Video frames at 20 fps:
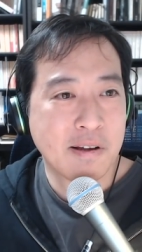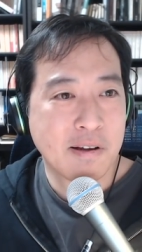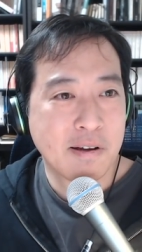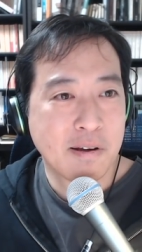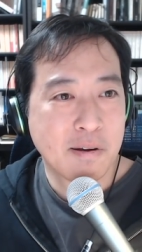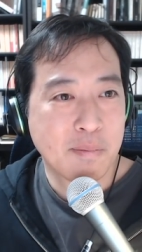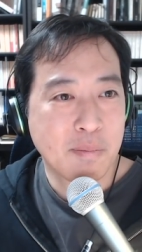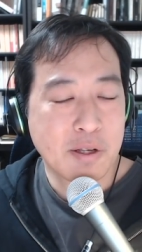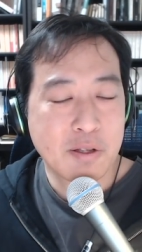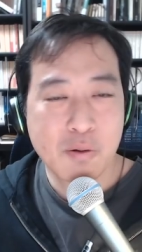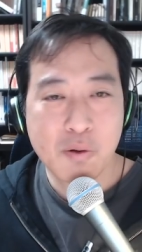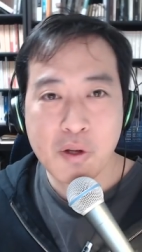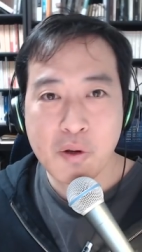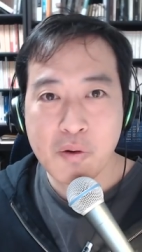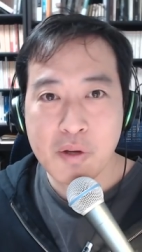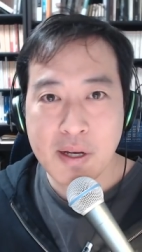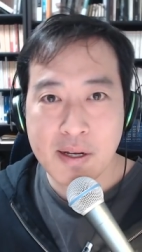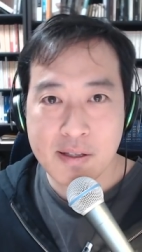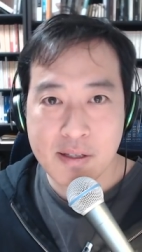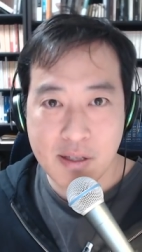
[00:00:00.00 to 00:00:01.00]
まあ、それ
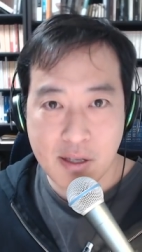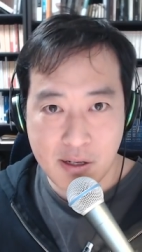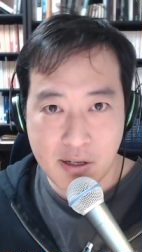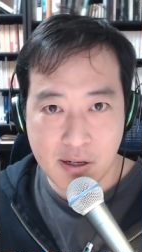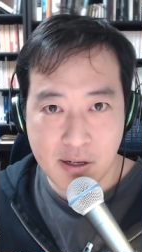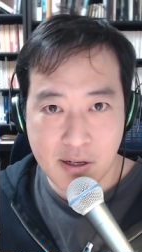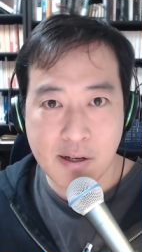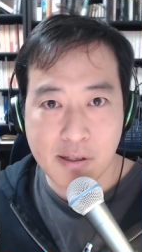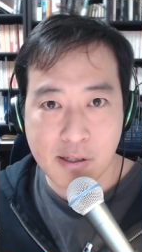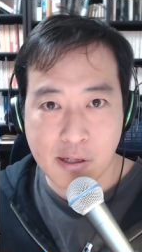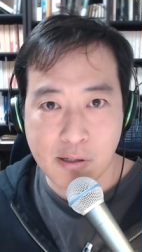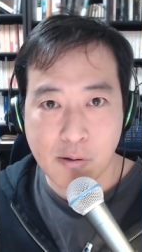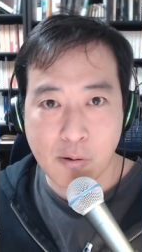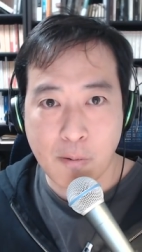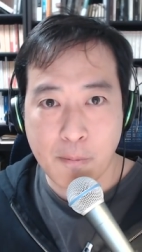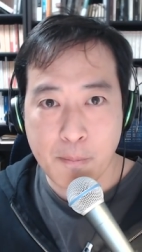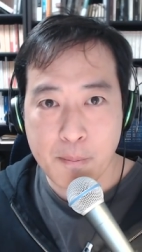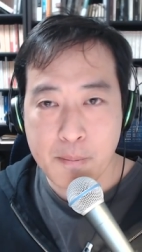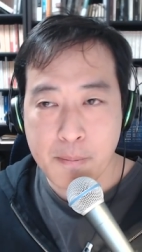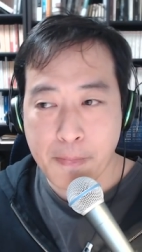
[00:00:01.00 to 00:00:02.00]
をやっていなかった
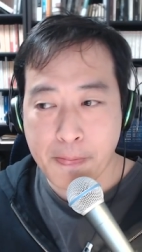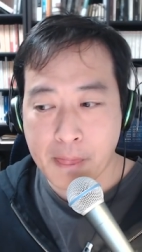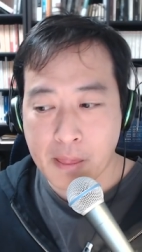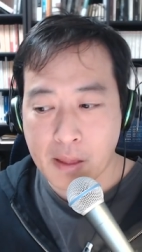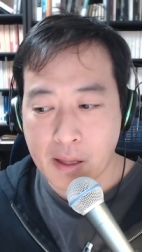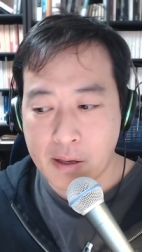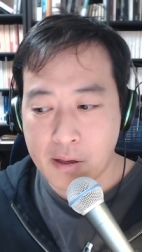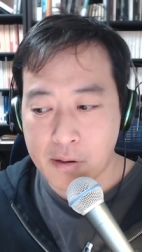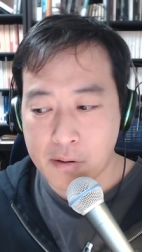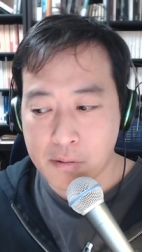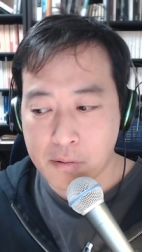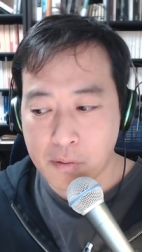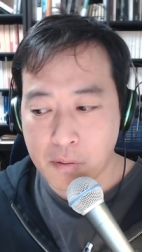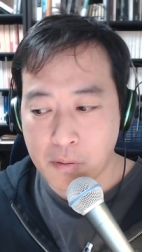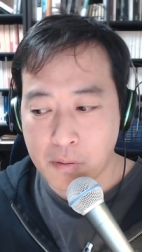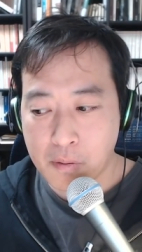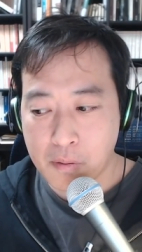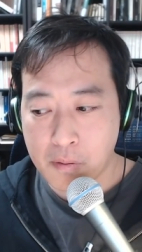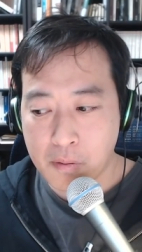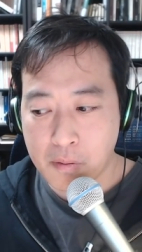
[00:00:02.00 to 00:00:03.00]
と。えっ、ー、
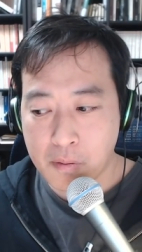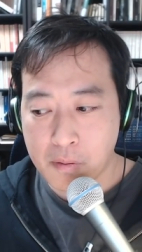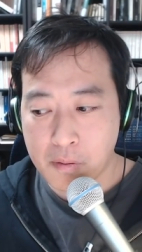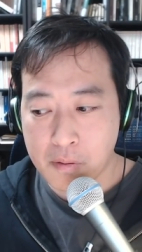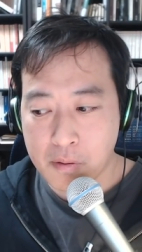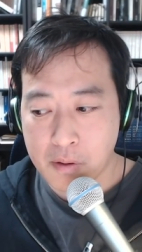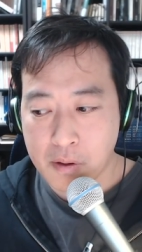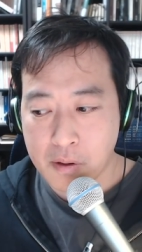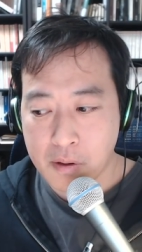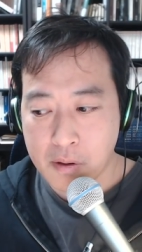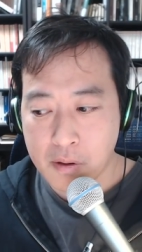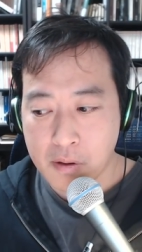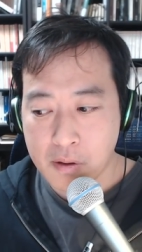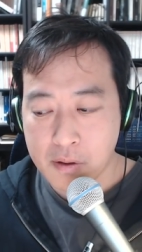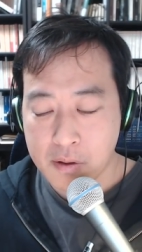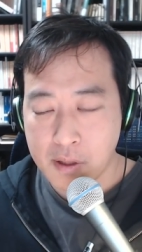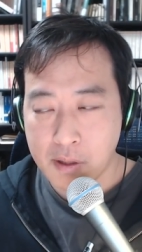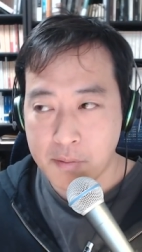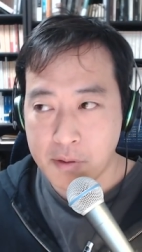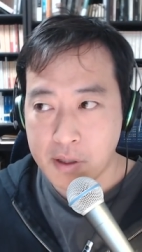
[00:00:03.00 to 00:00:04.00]
と、
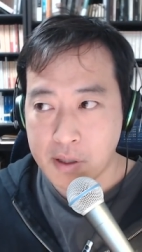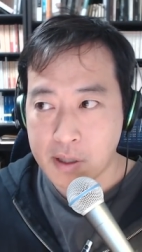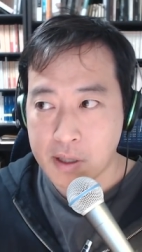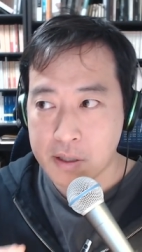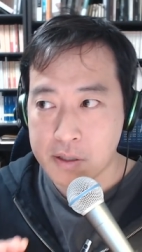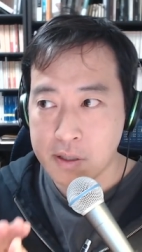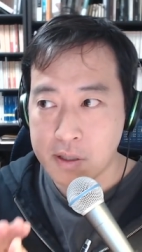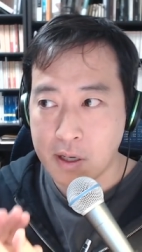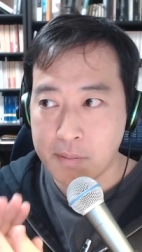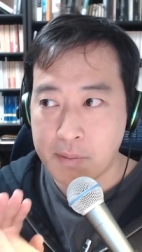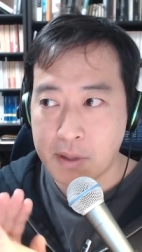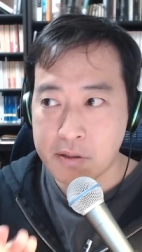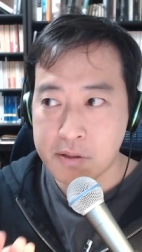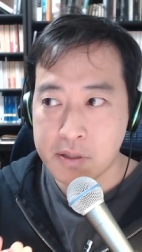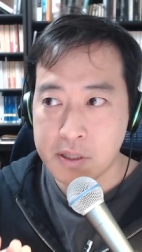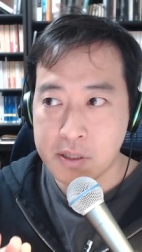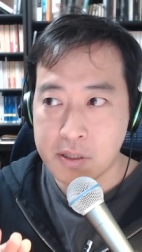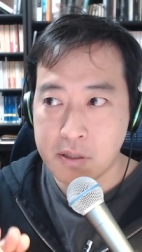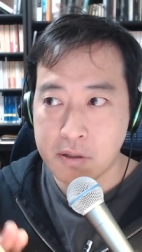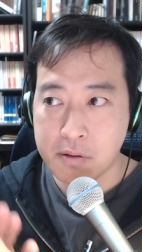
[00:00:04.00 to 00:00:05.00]
ネムに関しては
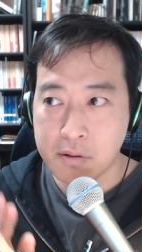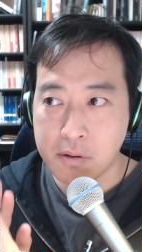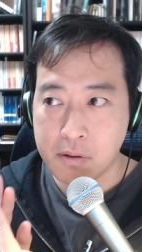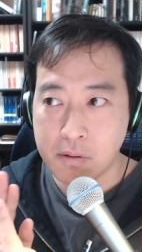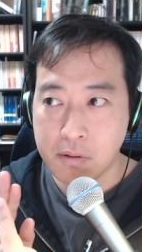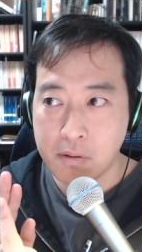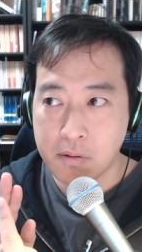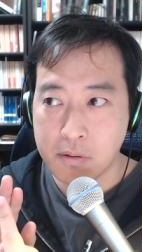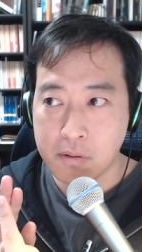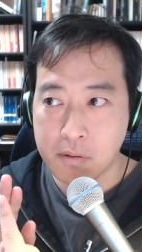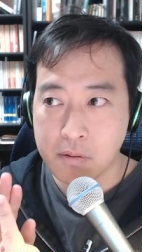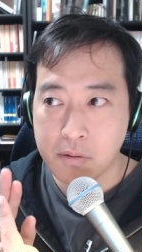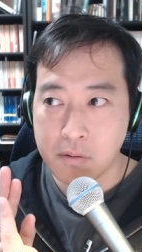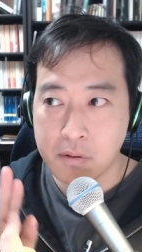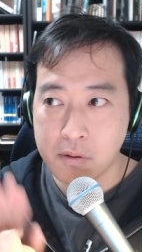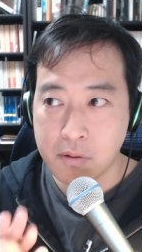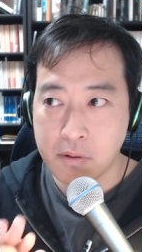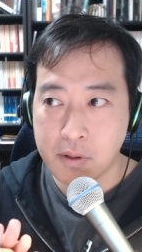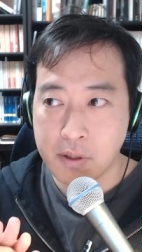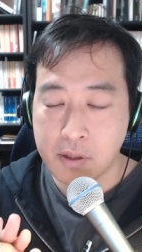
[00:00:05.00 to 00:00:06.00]
マルチシークと
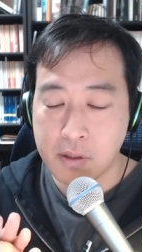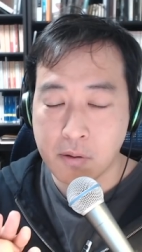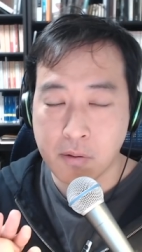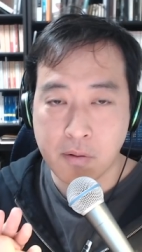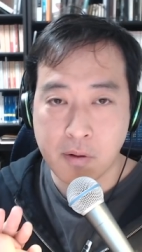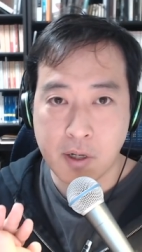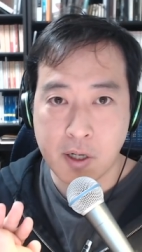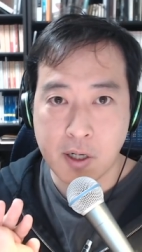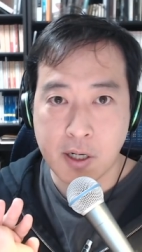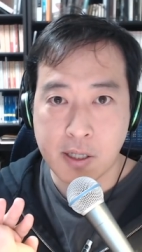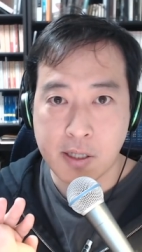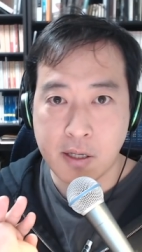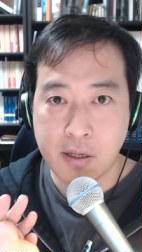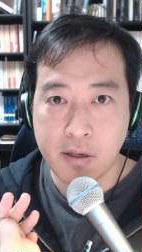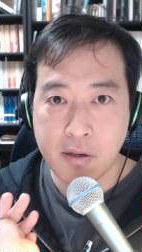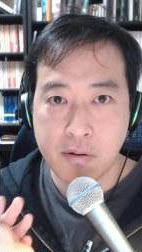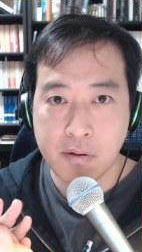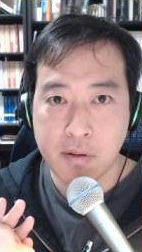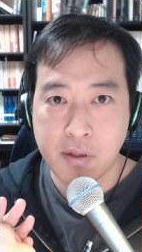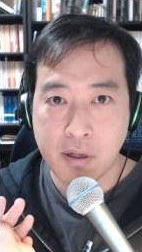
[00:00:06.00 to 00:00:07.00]
コールドウォレットコアがで
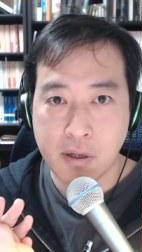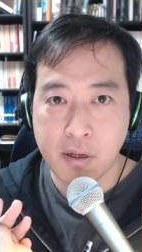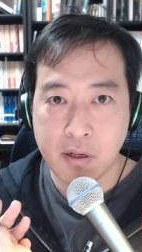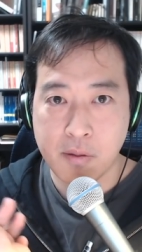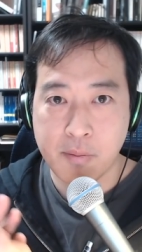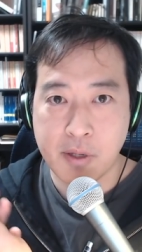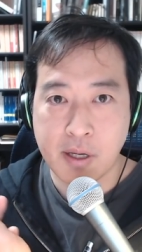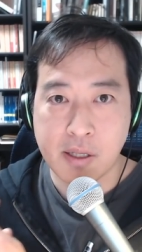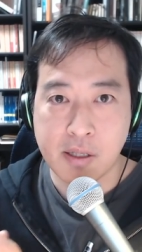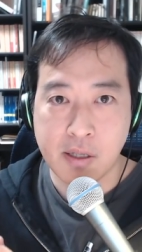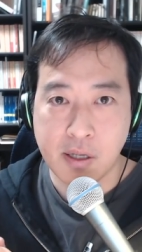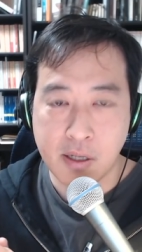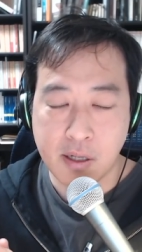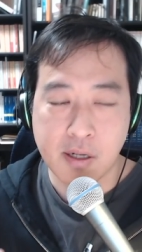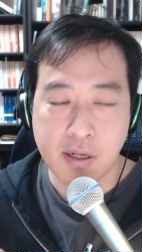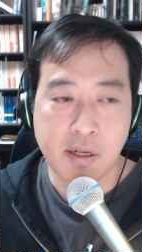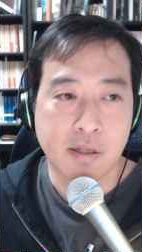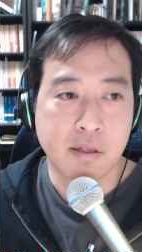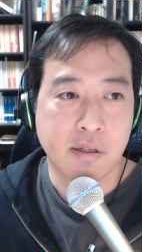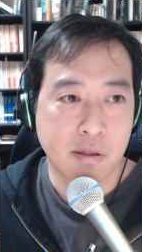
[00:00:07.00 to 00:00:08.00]
きるんだけどもやっていな
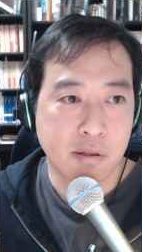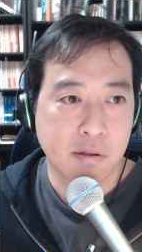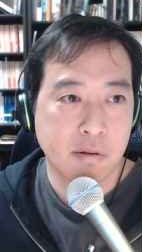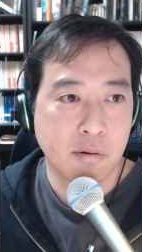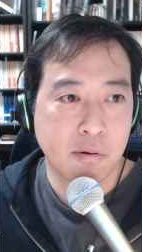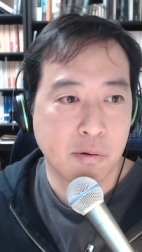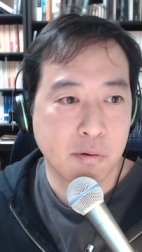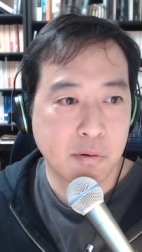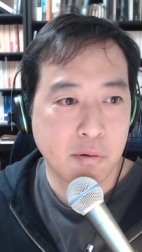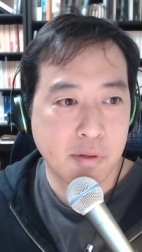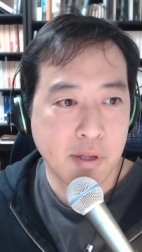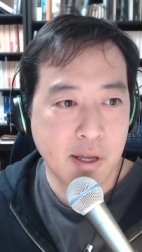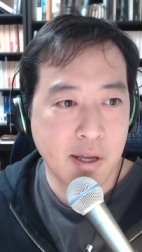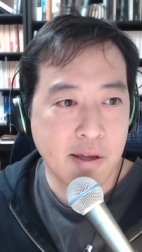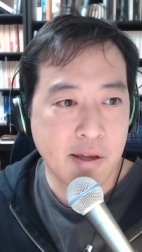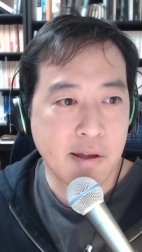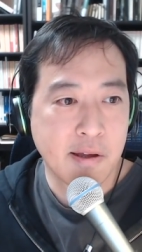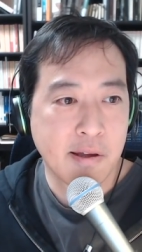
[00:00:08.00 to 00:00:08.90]
かったということで、